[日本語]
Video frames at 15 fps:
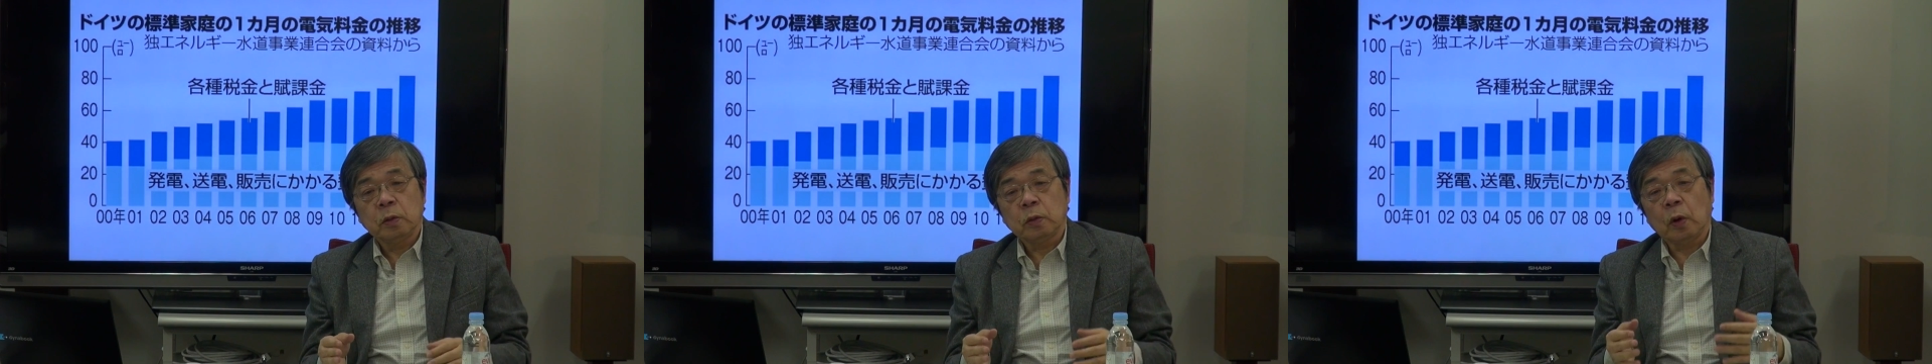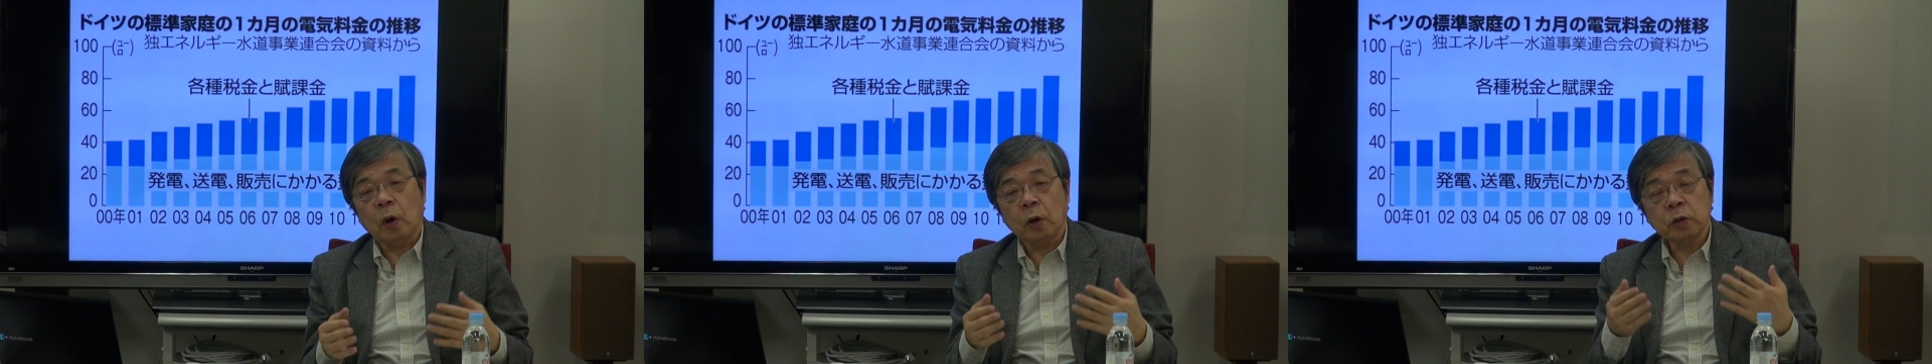
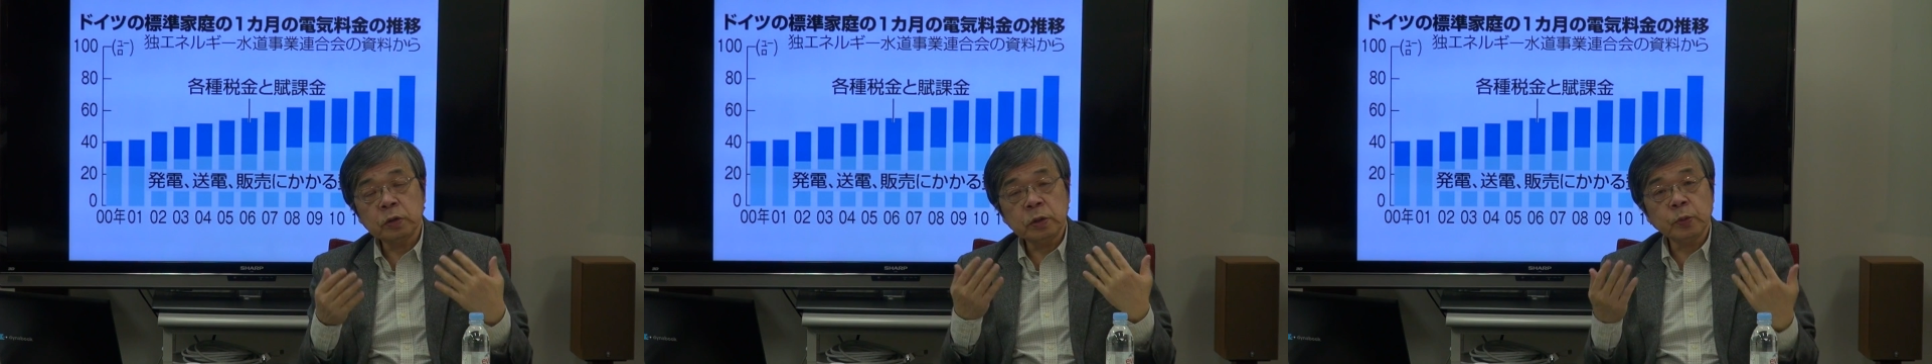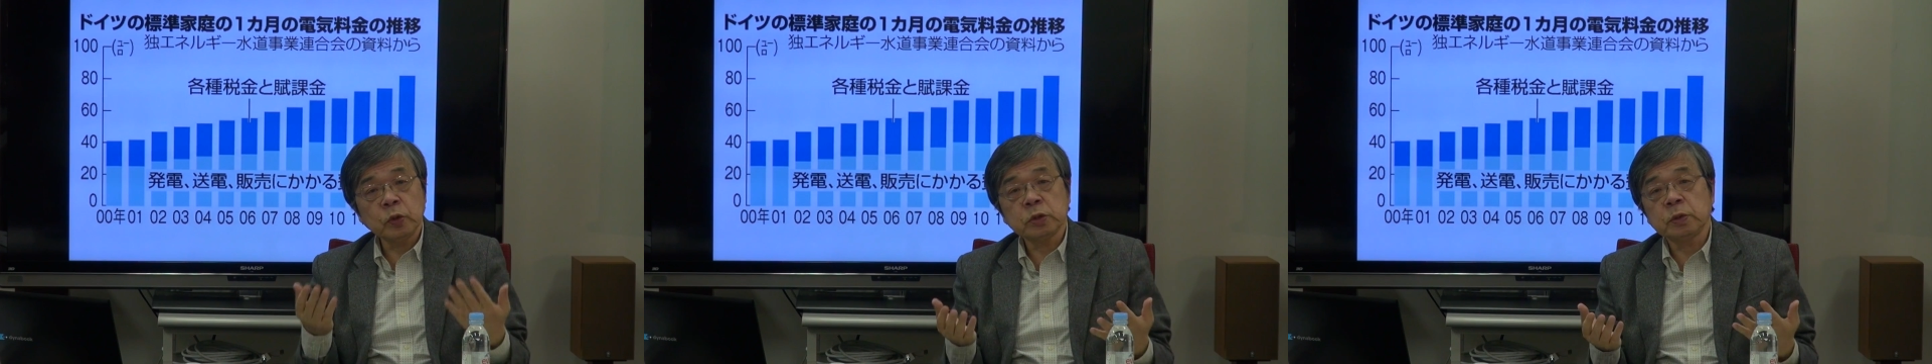
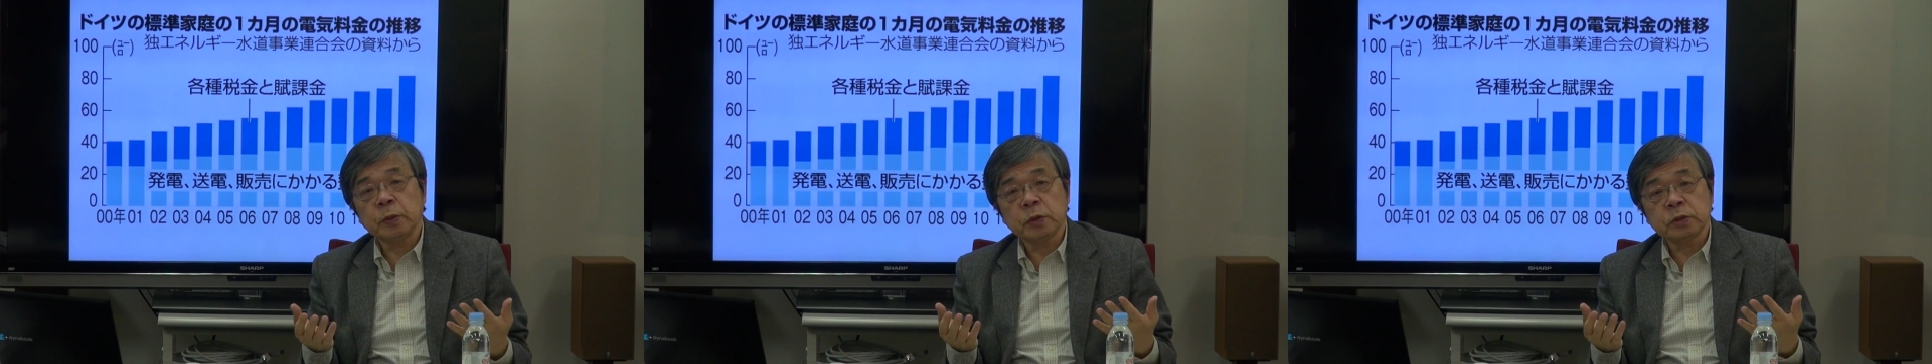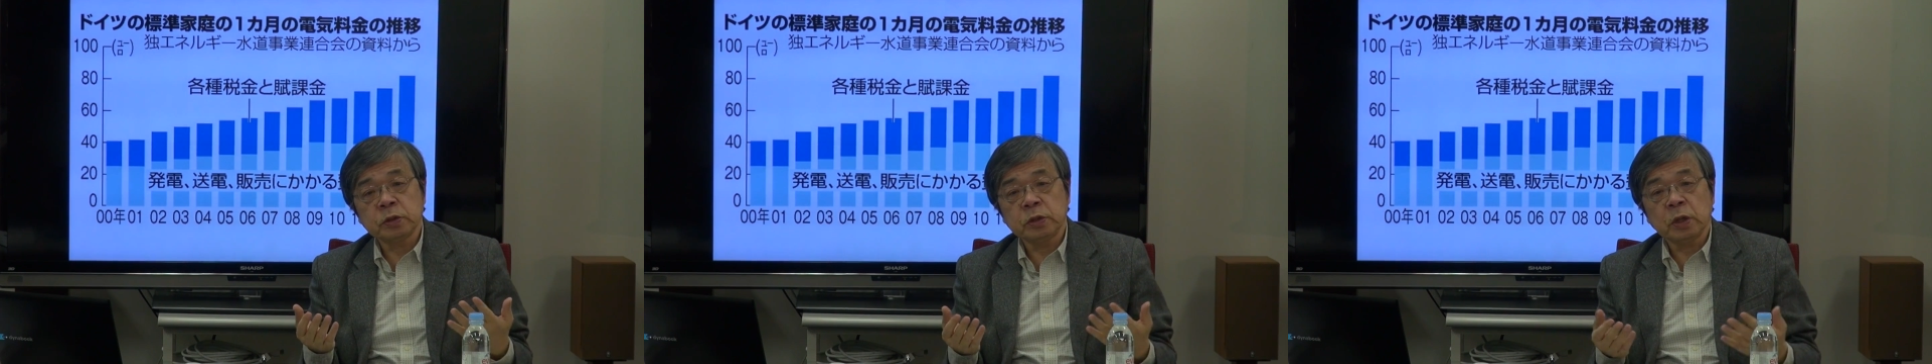何も決
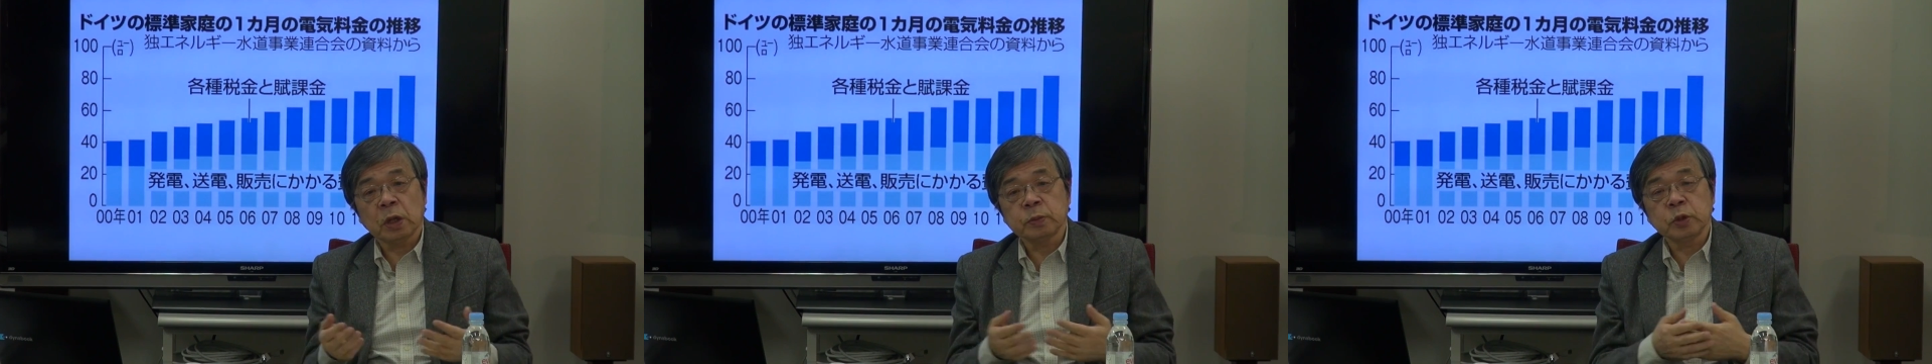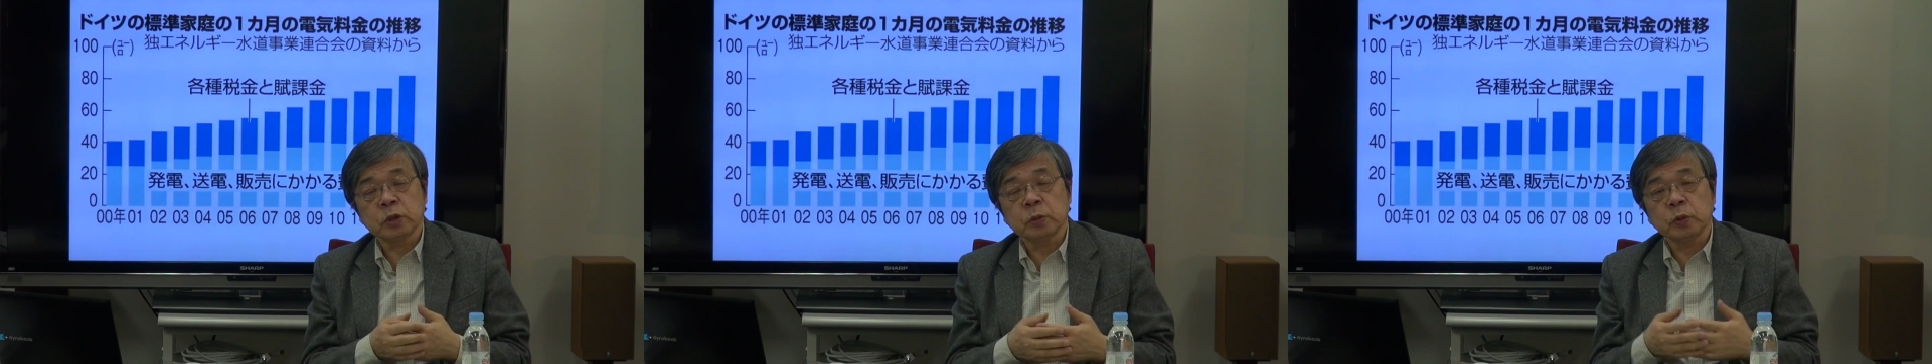めずに
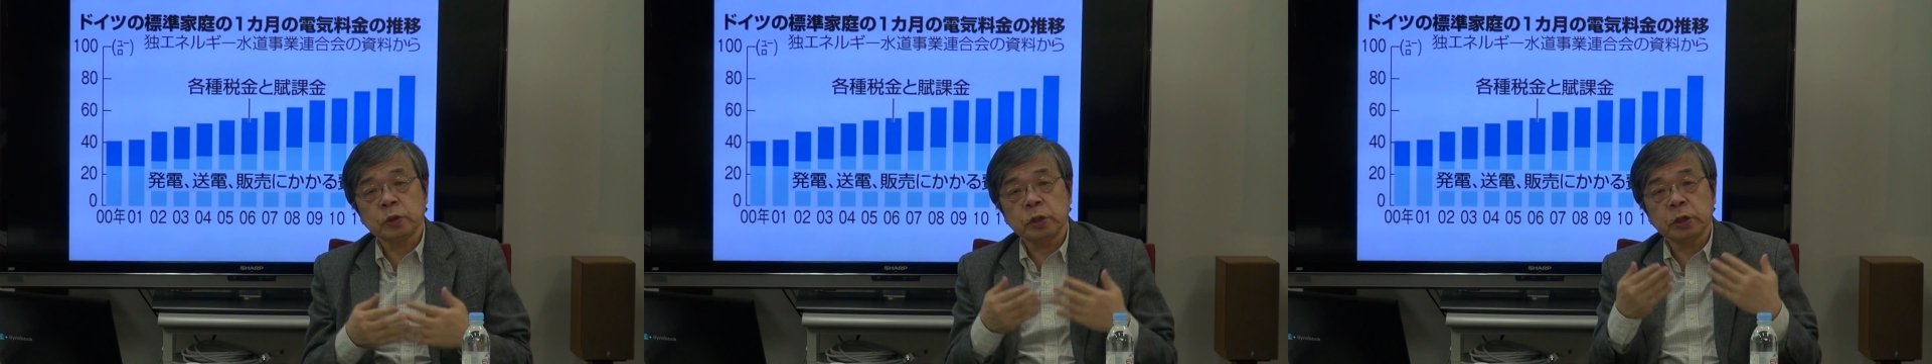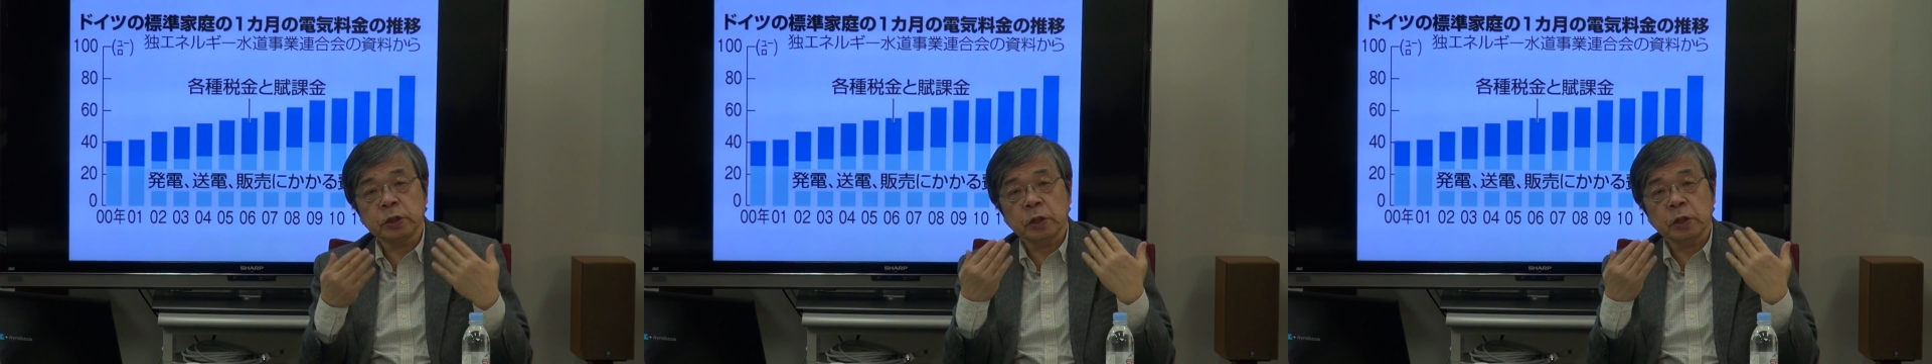やみくもに